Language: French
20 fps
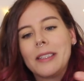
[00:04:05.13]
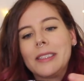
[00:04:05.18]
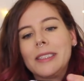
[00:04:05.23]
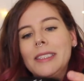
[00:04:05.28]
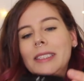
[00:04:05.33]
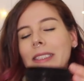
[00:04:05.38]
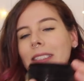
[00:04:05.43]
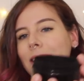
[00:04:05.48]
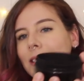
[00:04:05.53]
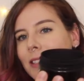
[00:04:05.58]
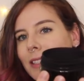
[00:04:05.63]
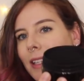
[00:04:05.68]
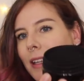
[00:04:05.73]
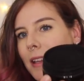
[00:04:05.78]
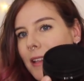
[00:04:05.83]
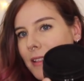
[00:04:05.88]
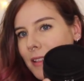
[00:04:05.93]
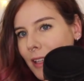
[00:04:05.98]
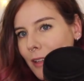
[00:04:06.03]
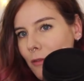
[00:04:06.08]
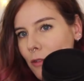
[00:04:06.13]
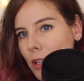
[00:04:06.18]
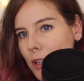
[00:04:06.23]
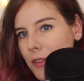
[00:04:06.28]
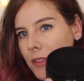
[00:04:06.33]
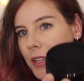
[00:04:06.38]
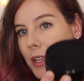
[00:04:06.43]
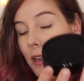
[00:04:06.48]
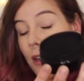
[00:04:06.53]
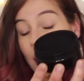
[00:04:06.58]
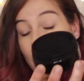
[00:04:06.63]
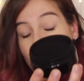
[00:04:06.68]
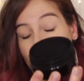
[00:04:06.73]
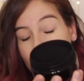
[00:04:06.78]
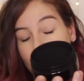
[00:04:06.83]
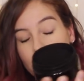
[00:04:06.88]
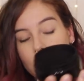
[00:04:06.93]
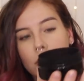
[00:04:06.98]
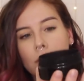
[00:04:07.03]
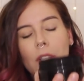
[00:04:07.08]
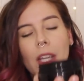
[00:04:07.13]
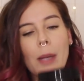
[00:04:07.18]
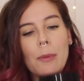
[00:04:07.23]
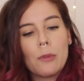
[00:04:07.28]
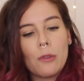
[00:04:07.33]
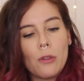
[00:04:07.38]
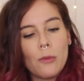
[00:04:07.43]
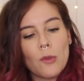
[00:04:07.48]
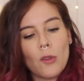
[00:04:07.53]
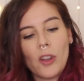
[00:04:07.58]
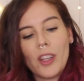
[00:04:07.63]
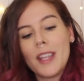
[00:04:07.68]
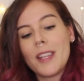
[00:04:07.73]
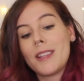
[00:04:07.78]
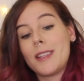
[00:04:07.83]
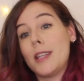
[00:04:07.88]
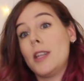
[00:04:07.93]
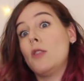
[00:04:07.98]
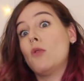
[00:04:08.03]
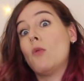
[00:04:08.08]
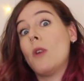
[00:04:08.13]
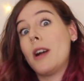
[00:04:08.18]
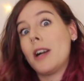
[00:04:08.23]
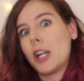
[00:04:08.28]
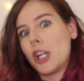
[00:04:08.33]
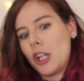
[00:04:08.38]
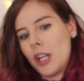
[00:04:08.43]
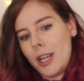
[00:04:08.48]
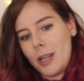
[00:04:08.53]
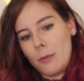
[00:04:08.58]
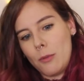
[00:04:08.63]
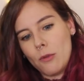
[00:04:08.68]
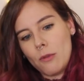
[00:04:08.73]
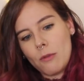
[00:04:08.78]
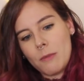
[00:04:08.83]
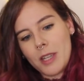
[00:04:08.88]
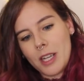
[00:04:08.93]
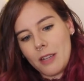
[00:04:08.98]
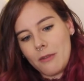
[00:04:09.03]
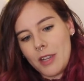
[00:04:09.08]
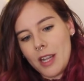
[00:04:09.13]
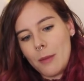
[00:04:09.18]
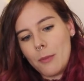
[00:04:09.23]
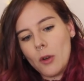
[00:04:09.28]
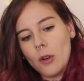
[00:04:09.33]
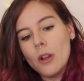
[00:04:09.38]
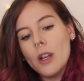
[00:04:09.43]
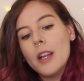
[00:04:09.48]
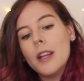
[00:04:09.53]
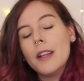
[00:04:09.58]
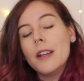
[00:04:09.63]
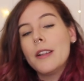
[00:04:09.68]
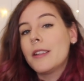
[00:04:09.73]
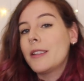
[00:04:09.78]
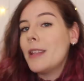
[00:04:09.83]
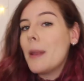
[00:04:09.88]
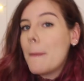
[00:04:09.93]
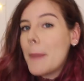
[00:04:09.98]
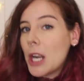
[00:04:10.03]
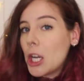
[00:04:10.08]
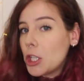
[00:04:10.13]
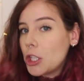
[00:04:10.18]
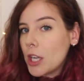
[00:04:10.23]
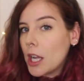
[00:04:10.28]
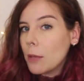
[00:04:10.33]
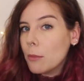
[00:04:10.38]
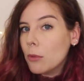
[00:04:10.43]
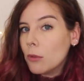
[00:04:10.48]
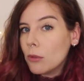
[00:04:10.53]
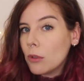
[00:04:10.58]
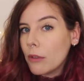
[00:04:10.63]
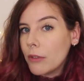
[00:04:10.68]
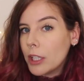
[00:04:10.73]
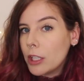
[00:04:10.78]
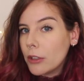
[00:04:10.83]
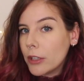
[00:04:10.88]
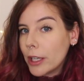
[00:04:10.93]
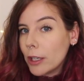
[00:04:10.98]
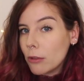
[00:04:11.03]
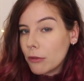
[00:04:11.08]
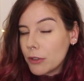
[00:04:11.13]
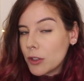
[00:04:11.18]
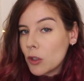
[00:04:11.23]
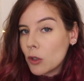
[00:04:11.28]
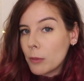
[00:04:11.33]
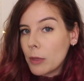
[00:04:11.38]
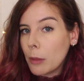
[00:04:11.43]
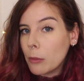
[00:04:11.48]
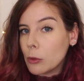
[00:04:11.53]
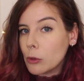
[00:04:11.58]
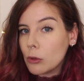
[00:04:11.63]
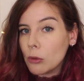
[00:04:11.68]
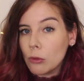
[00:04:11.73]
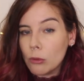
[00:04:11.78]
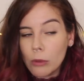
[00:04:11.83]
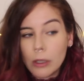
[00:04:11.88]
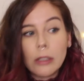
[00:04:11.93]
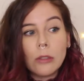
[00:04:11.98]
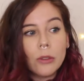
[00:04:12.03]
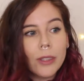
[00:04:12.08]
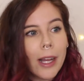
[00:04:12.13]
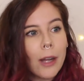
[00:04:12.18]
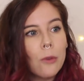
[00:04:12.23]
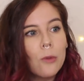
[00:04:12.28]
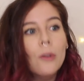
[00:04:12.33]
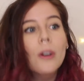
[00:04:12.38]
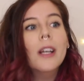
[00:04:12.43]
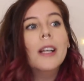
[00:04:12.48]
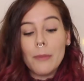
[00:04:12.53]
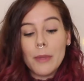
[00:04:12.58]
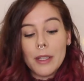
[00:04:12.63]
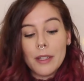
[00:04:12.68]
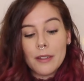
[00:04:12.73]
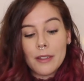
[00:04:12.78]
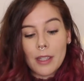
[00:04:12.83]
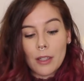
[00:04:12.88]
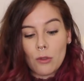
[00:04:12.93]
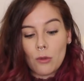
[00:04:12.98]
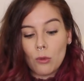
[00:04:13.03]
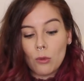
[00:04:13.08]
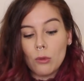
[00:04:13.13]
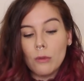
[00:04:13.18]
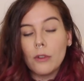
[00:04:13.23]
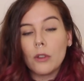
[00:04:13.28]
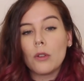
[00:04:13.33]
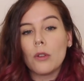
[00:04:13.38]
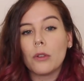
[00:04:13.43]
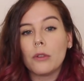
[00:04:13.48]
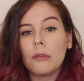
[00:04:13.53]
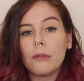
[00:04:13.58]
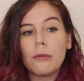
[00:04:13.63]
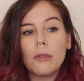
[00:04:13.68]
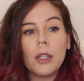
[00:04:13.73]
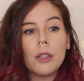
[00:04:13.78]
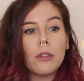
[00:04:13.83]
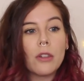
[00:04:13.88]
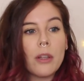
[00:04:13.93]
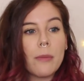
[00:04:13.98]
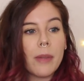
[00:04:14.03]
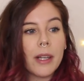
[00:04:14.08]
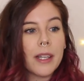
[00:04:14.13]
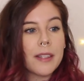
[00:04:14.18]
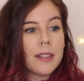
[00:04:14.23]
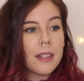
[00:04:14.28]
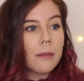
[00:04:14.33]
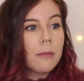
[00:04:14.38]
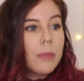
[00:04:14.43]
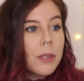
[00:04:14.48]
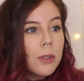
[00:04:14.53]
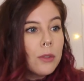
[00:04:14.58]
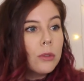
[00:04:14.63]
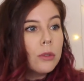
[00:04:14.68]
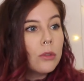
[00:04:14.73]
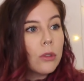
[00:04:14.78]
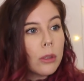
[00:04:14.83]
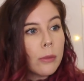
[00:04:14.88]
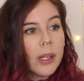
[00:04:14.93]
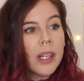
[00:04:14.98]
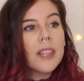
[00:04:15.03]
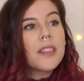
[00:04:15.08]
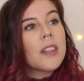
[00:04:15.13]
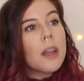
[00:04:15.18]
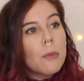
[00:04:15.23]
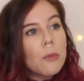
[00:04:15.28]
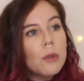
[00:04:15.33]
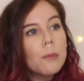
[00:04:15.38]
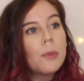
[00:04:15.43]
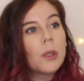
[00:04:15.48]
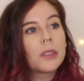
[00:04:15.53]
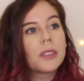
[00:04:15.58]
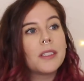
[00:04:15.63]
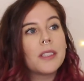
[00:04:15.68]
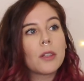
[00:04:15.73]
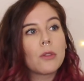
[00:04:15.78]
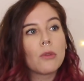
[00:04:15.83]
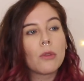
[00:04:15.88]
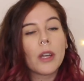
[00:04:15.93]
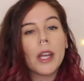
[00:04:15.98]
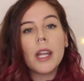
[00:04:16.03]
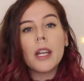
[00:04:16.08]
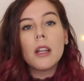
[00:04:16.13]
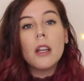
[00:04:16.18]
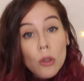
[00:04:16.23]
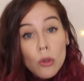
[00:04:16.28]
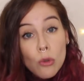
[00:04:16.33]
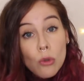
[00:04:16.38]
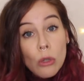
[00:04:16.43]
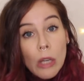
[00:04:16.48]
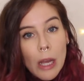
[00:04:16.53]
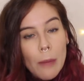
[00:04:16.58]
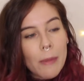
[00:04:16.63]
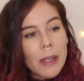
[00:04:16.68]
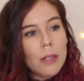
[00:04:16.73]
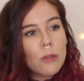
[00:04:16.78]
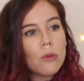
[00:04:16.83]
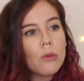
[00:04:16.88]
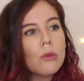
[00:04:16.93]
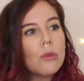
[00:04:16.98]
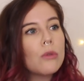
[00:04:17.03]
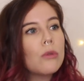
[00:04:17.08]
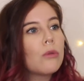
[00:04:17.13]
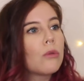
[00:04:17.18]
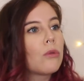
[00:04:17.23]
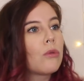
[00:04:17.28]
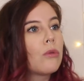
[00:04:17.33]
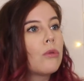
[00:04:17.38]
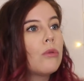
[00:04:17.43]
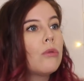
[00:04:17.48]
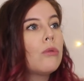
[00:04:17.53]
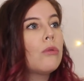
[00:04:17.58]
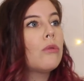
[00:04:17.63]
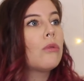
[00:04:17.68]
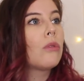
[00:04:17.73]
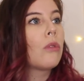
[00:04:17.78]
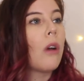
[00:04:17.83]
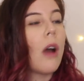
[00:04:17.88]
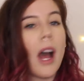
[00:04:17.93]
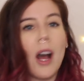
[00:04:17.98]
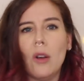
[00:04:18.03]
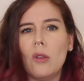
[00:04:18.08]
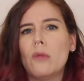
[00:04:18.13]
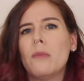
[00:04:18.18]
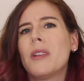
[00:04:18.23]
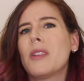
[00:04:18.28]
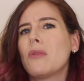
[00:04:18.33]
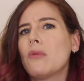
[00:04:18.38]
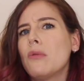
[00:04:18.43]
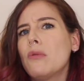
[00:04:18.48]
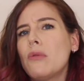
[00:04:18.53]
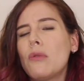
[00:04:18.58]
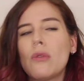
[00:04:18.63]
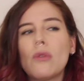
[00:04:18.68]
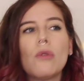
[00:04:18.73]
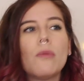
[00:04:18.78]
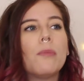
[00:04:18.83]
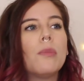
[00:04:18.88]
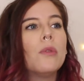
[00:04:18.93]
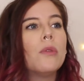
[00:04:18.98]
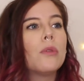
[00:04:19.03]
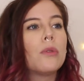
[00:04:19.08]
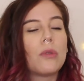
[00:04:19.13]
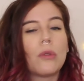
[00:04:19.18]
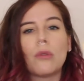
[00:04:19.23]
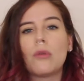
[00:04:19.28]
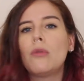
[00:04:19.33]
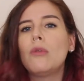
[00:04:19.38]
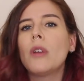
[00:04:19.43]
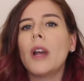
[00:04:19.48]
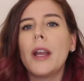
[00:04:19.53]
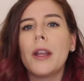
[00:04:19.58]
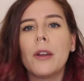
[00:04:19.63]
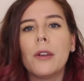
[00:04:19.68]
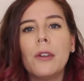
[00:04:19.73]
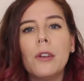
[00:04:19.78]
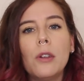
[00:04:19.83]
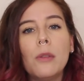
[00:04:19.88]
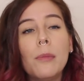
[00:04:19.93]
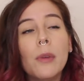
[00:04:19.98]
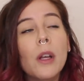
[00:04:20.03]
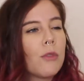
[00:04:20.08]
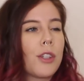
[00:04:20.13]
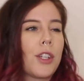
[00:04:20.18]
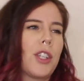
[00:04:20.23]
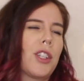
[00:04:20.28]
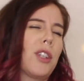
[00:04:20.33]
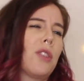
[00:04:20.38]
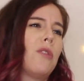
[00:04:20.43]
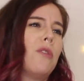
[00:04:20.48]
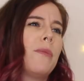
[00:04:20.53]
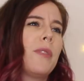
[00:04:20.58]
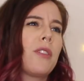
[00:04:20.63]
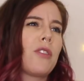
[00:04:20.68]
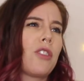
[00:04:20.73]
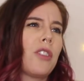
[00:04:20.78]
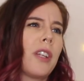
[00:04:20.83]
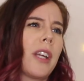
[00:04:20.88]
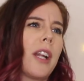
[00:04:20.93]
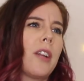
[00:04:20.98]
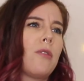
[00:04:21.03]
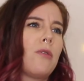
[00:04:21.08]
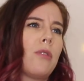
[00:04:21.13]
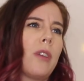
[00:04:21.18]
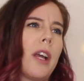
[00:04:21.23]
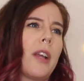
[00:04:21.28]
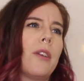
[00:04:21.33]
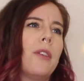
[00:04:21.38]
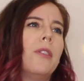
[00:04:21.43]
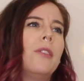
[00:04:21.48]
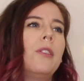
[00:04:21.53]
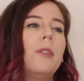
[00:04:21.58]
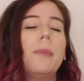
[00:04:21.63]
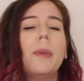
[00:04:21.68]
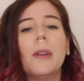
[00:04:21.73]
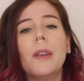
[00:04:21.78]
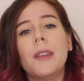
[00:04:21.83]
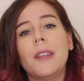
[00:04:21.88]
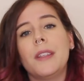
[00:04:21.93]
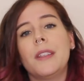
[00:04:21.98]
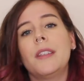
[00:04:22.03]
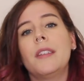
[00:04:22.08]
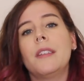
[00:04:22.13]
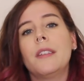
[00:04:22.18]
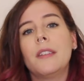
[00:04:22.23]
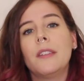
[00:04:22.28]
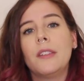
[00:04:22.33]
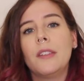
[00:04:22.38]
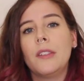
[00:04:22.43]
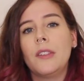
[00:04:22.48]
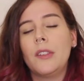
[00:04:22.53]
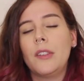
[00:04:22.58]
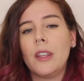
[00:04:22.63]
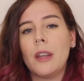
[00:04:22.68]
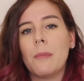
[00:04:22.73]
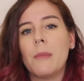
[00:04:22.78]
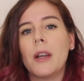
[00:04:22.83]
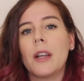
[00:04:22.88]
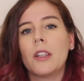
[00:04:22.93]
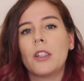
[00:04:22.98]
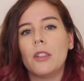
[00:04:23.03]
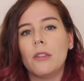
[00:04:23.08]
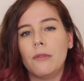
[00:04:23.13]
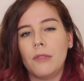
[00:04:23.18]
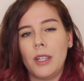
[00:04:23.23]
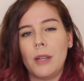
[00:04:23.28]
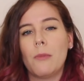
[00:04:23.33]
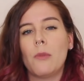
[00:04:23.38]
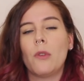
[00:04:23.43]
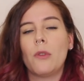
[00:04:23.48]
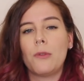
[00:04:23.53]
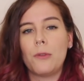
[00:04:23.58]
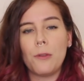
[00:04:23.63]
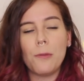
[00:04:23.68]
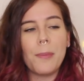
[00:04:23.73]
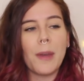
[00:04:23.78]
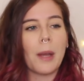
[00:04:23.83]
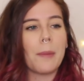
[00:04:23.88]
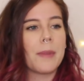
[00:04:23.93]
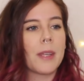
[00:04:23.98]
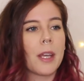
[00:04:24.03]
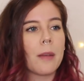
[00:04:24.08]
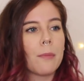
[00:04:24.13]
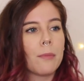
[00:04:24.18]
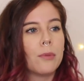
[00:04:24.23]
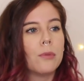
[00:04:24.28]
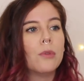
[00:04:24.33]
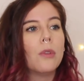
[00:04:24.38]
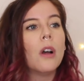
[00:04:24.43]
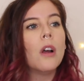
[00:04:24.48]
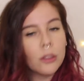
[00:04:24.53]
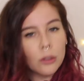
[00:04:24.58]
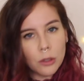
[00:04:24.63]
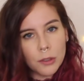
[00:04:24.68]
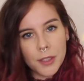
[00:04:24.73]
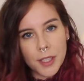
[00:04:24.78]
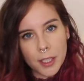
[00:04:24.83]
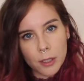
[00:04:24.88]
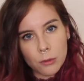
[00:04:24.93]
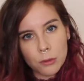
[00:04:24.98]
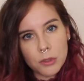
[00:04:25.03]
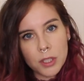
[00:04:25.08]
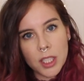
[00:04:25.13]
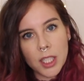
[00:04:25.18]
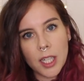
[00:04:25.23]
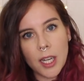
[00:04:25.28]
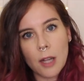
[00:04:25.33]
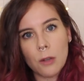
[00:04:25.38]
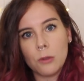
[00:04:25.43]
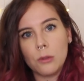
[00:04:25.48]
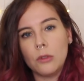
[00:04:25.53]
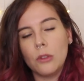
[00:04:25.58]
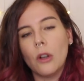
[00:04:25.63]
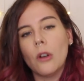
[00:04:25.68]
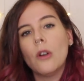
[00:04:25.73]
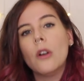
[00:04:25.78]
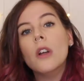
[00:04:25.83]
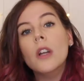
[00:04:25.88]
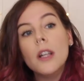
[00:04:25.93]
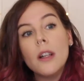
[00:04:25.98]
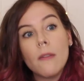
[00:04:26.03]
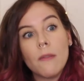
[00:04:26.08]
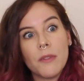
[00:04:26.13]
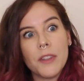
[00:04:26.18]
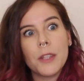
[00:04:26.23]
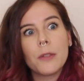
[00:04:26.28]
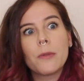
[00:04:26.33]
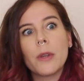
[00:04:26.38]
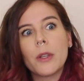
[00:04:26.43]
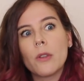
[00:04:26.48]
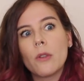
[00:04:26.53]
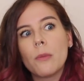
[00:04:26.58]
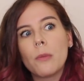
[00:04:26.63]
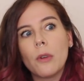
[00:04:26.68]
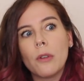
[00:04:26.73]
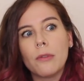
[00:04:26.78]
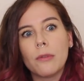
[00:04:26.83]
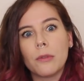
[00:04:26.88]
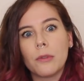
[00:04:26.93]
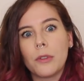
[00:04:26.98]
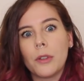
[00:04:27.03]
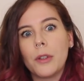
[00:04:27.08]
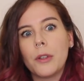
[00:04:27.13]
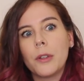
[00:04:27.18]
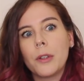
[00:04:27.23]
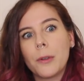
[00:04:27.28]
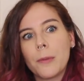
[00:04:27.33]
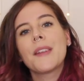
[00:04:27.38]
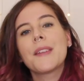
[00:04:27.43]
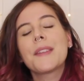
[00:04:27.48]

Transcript: Hein. C'est très très volatile. Vous ne verrez absolument rien, c'est noir charbon bien évidemment. Ce n'est pas le charbon avec lequel on fait son barbecue, hein, au cas où, mais ça se trouve encore une fois dans les magasins bio, dans les magasins un peu portés naturels, sur Amazon, sur Aromazone je suppose, sur iHerb. Moi j'achète le mien en général sur iHerb et ça marche vraiment super bien pour donner un coup d'éclat aux dents, nettoyer en profondeur.